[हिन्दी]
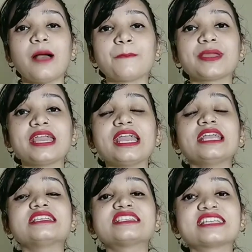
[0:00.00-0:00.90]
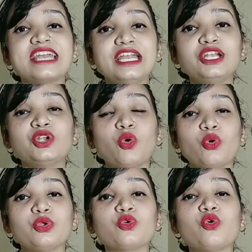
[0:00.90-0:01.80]
आपके स्किन
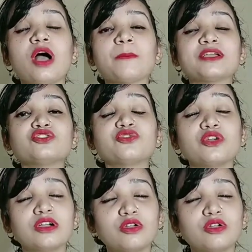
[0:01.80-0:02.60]
टोन को आपकी जो